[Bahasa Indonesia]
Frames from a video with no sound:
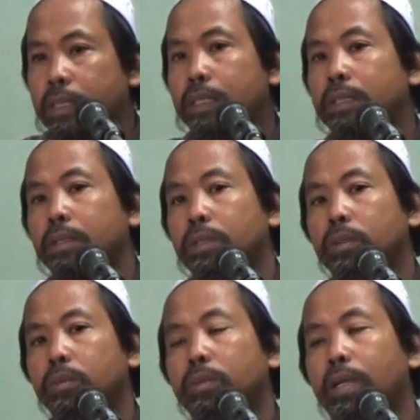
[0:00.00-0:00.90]

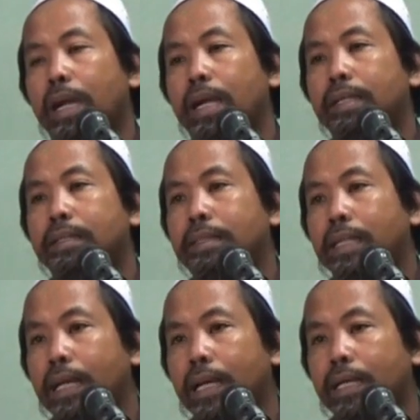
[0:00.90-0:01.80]
itu
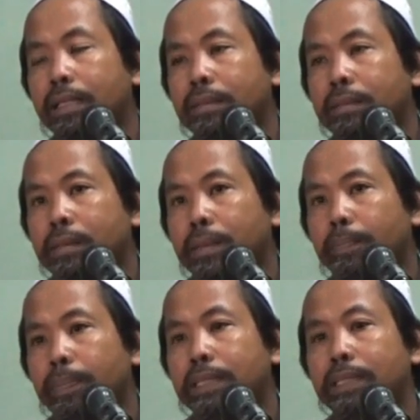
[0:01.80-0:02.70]
ada
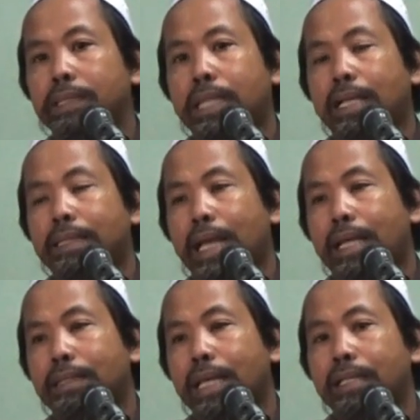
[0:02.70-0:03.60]

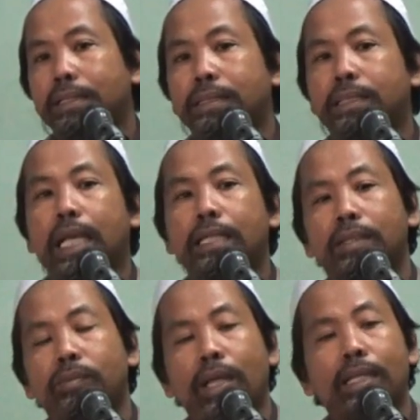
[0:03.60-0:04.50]
pencatatan
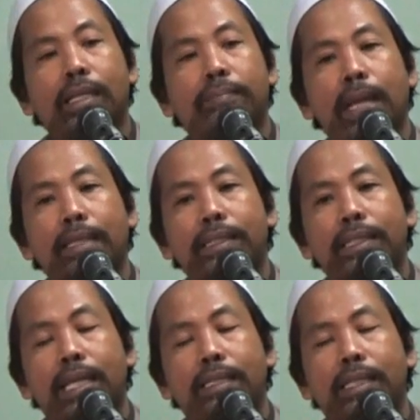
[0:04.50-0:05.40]
jadwal
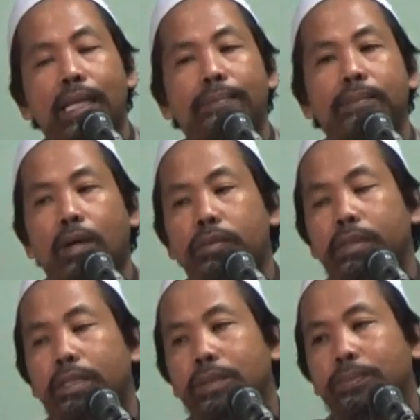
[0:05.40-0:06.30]
kematian dalam
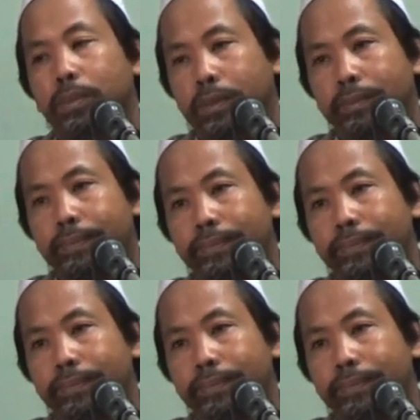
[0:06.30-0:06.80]
tahun tersebut.